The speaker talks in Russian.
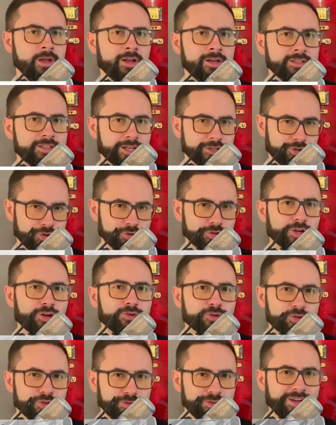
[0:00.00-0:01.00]
за счет
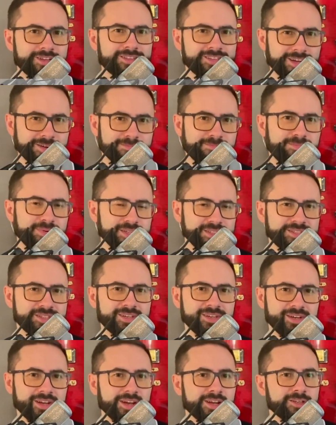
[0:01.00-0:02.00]
того, что, да, темп
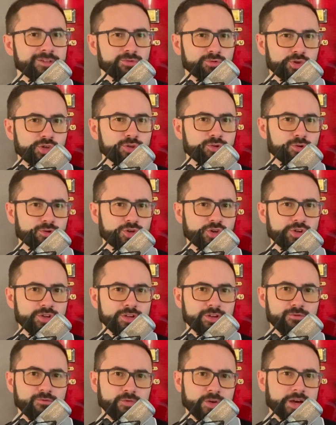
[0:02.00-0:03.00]
быстрый, звучит очень
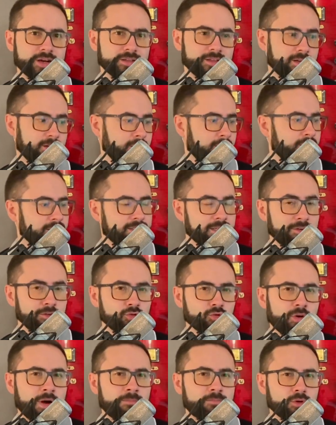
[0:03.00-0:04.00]
эффектно.
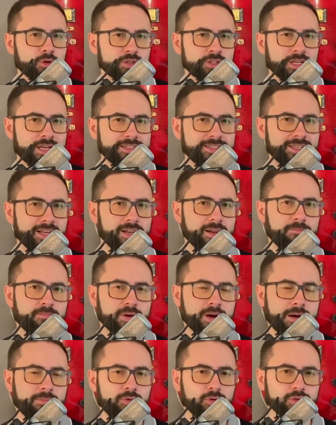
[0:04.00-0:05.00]
Советую вам просто отдельно
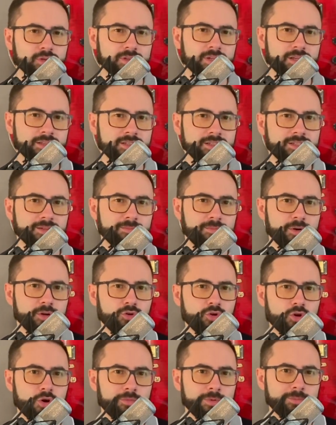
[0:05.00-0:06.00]
поработать над этим
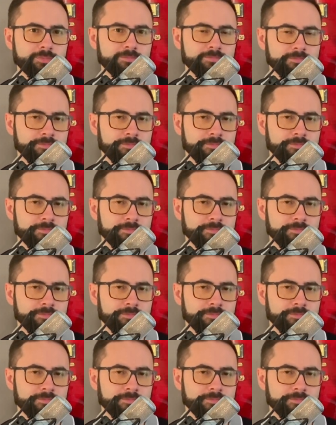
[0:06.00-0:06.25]
приемом.